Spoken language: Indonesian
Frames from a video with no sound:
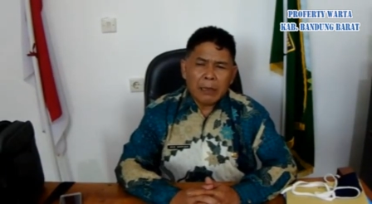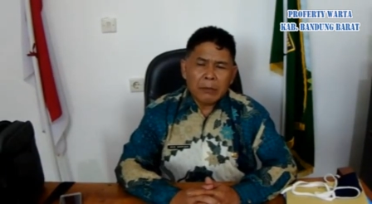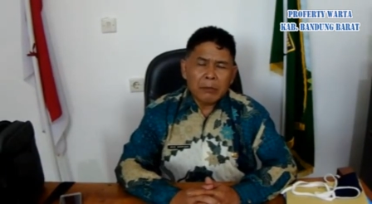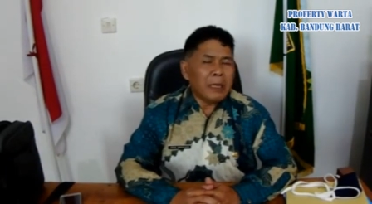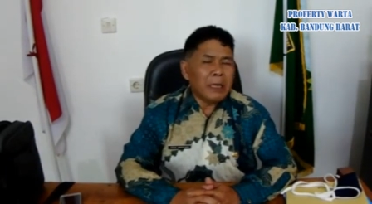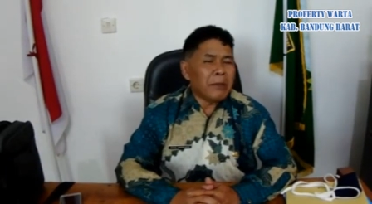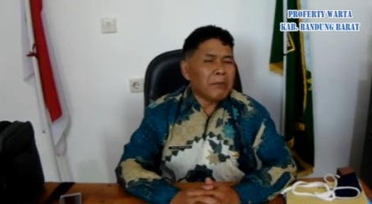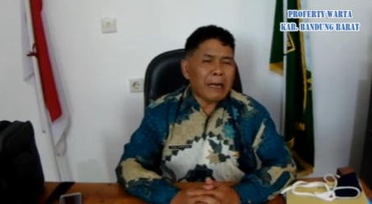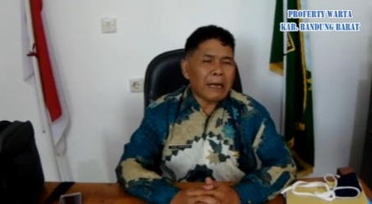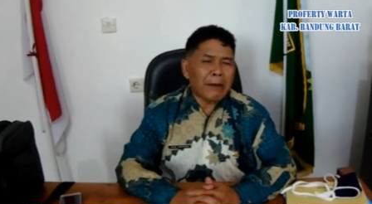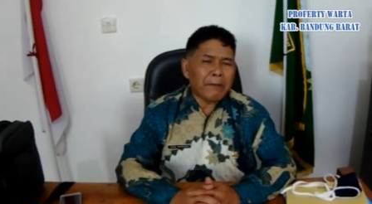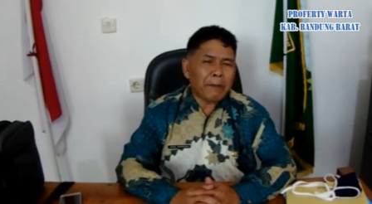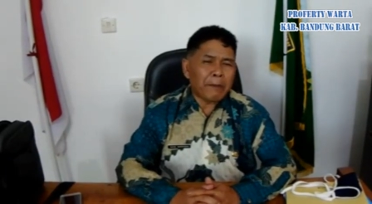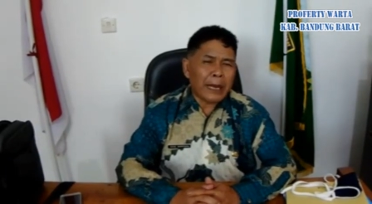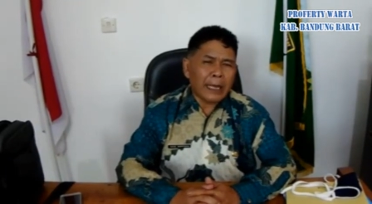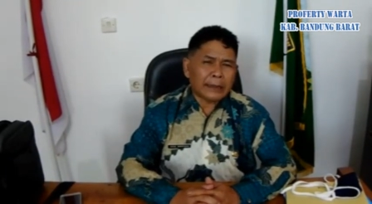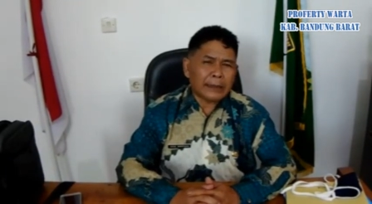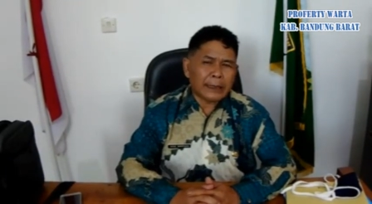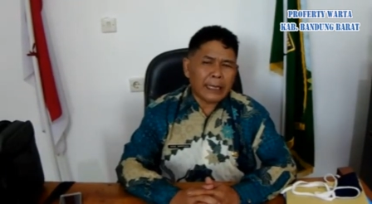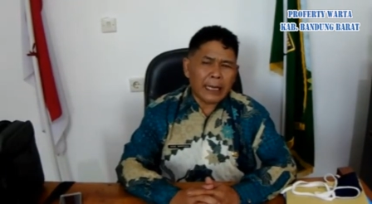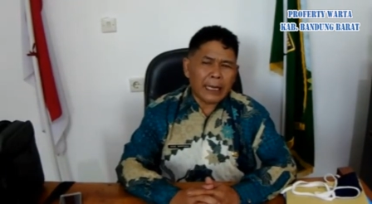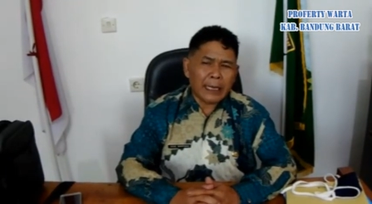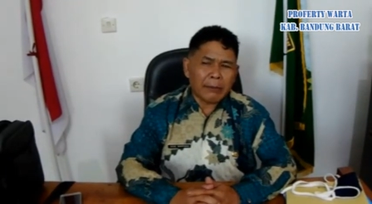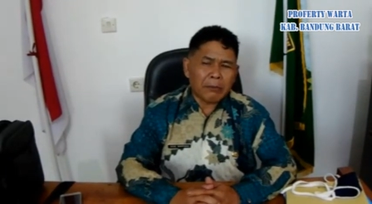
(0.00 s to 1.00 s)

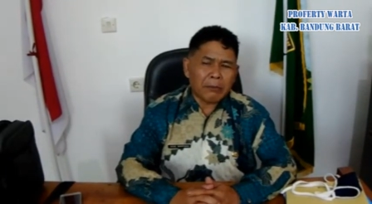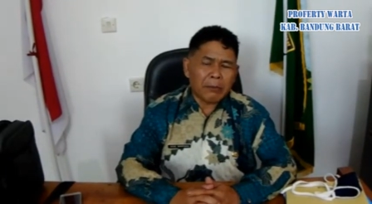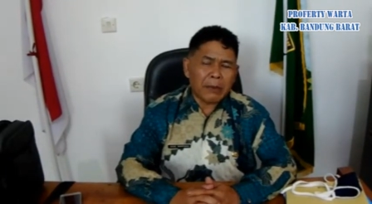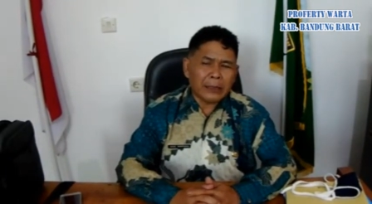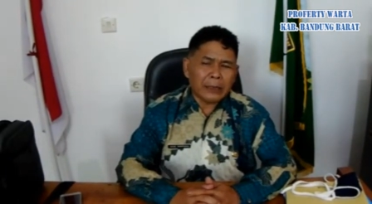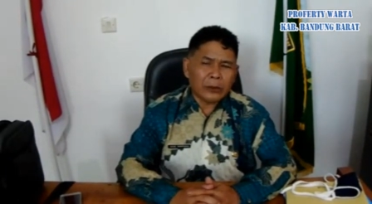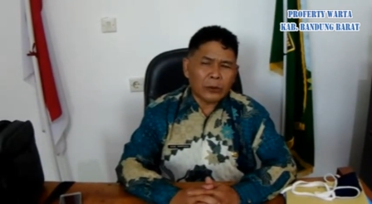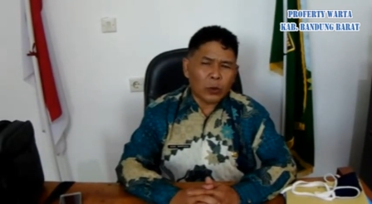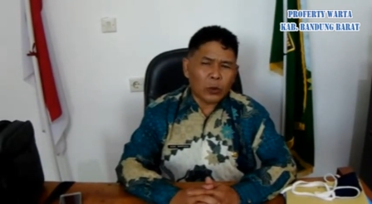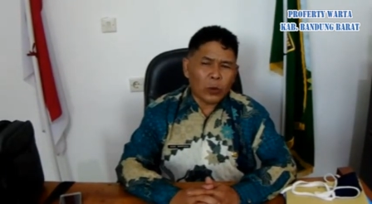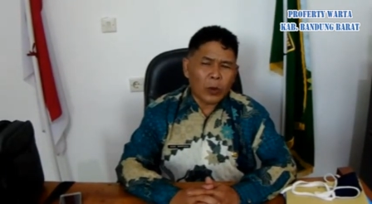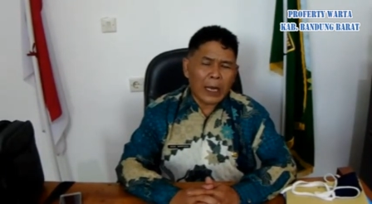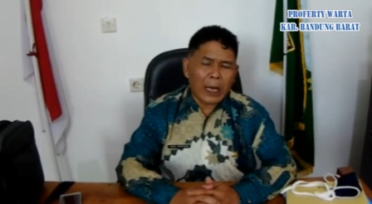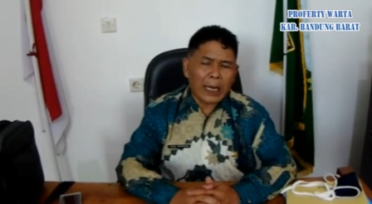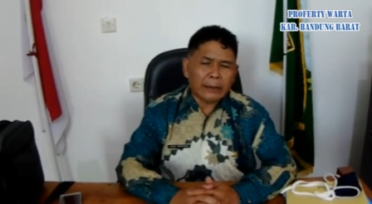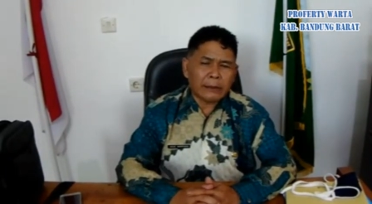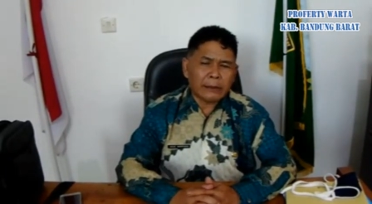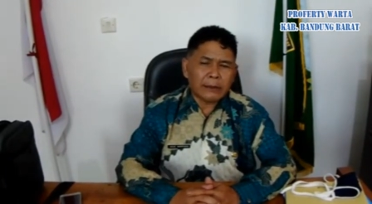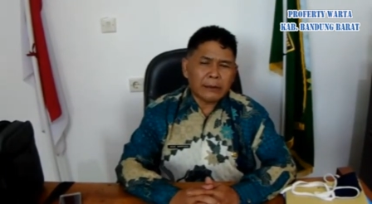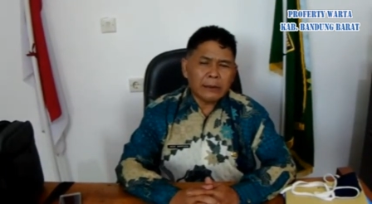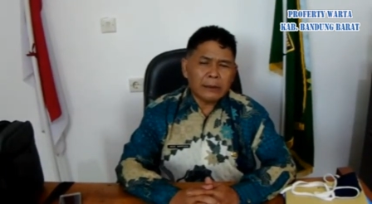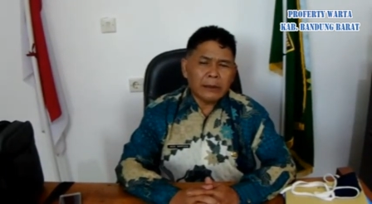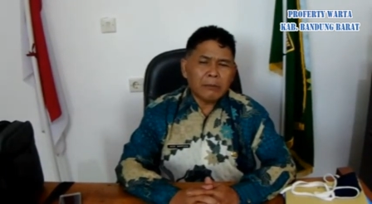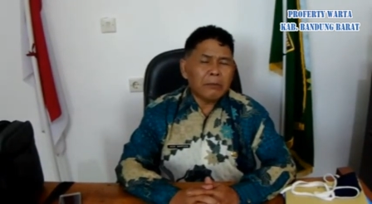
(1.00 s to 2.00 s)
memanfaatkan
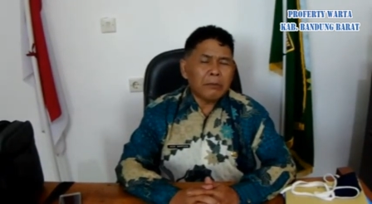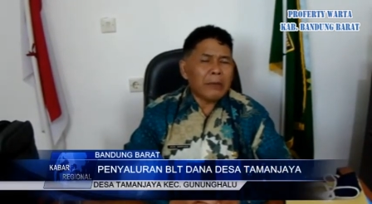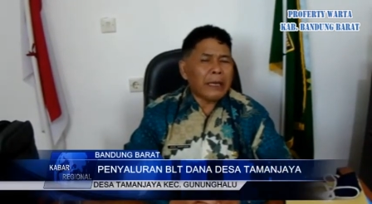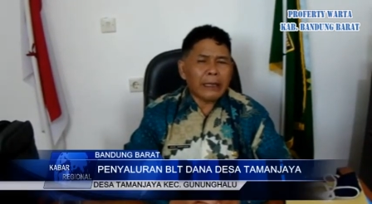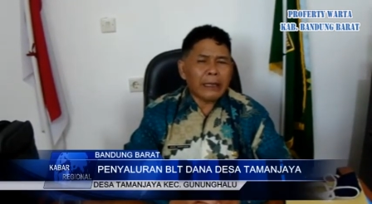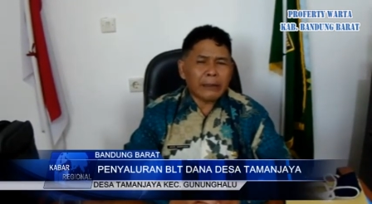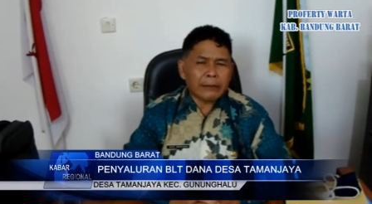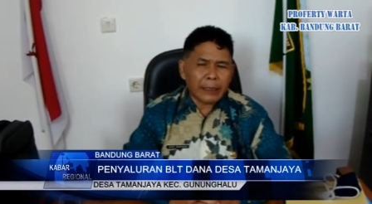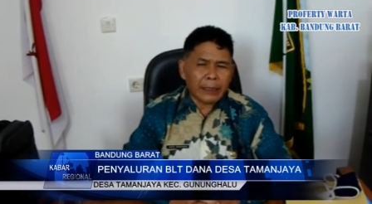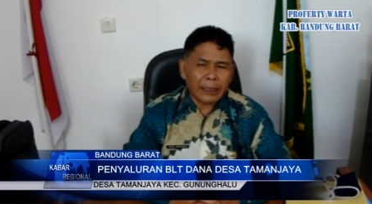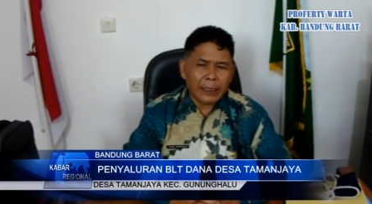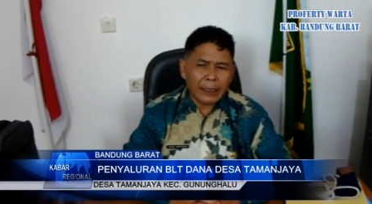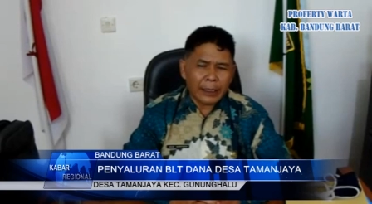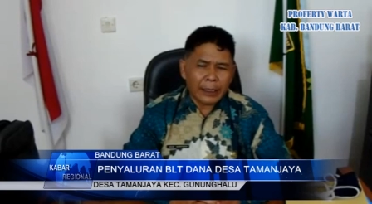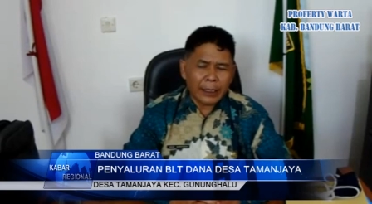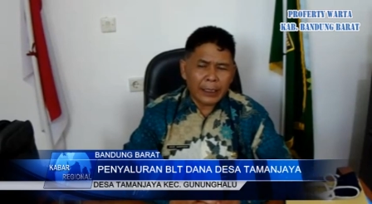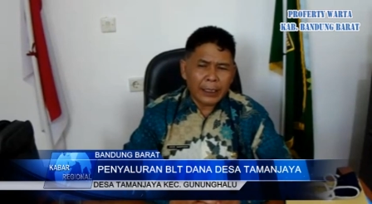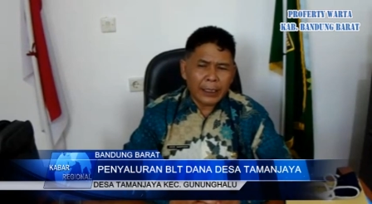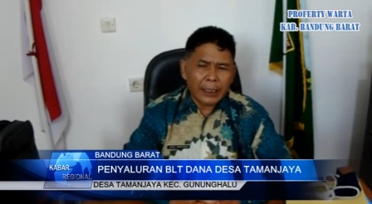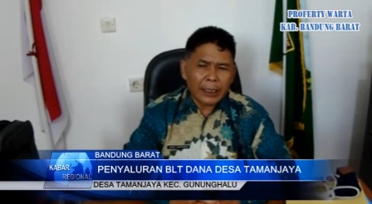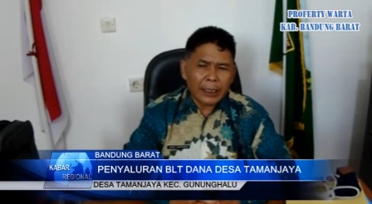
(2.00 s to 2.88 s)
bantuan BLT ini